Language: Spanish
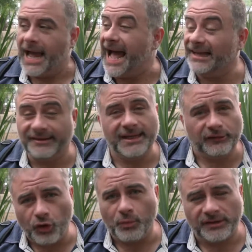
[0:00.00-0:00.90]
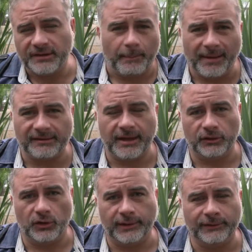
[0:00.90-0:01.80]
Así es como está
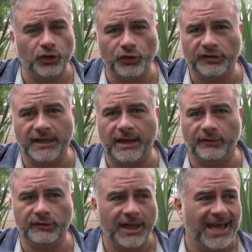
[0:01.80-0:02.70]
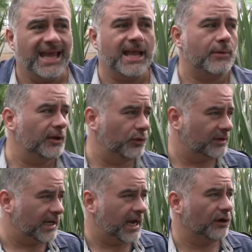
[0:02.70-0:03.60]
pasando en todos lados. Y cuando
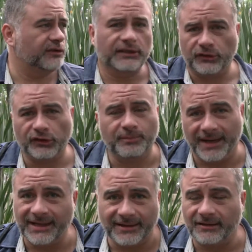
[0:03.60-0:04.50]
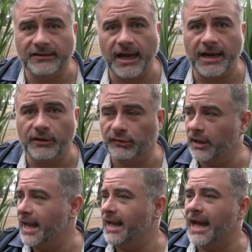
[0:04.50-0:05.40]
entran a los centros penitenciarios
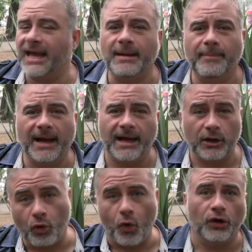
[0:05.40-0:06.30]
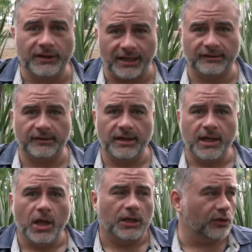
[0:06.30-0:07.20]
hay que pagar cuotas.
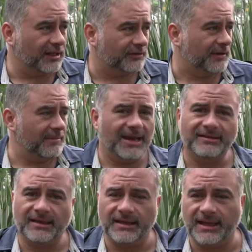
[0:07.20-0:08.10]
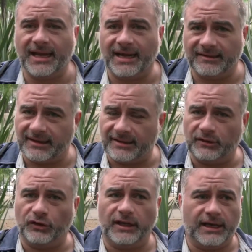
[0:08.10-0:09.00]
Entonces las familias se dedican a estar
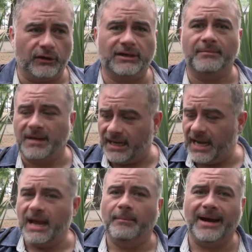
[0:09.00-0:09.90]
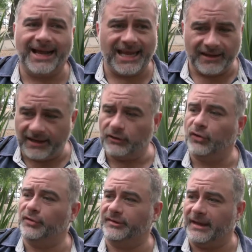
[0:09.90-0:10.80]
dando dinero también para que
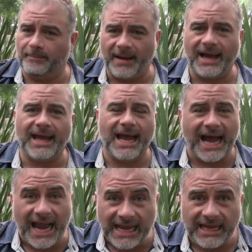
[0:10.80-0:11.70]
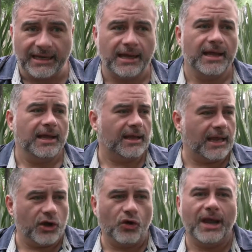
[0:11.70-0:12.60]
adentro se pague a alguien
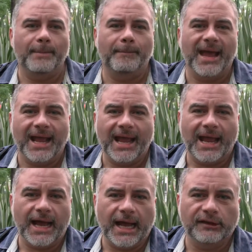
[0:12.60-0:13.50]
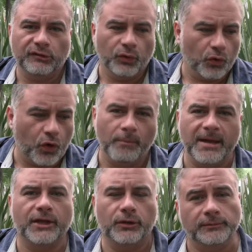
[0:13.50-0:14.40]
que no le pegue a su
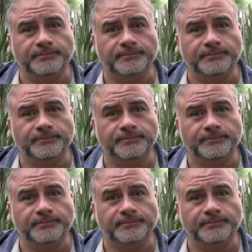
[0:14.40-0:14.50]
convicto